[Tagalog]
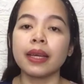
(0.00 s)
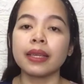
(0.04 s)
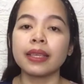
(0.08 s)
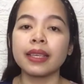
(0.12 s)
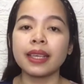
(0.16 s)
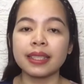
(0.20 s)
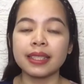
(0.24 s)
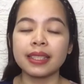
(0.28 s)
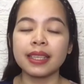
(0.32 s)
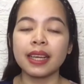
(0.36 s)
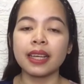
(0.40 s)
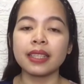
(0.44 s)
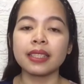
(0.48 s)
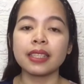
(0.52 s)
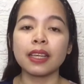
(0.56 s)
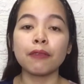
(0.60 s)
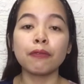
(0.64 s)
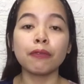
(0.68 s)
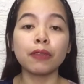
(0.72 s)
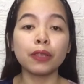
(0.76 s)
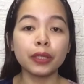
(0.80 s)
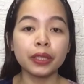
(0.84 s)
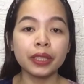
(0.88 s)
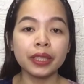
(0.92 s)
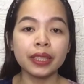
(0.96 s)
Yes guys,
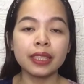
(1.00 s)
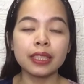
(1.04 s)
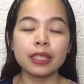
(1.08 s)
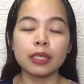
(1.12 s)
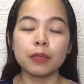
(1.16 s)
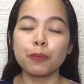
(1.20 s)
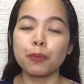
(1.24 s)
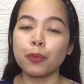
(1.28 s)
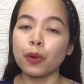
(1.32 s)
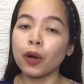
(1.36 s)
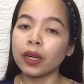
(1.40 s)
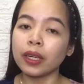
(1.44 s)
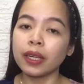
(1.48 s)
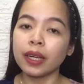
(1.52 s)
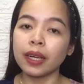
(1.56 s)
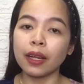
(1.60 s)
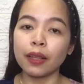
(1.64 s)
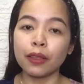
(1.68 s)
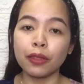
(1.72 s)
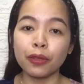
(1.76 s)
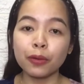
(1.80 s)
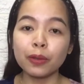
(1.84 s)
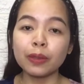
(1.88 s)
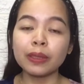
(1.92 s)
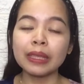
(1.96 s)
I've learned this product
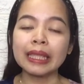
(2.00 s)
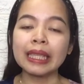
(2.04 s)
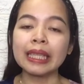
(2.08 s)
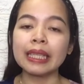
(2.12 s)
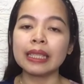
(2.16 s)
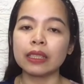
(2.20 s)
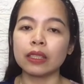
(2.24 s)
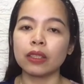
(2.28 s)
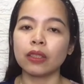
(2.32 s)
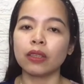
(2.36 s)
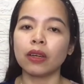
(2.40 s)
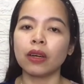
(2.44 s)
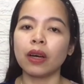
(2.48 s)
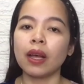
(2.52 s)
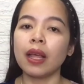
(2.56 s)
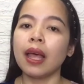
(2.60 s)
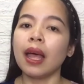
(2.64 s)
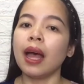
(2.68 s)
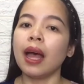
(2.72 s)
through TikTok.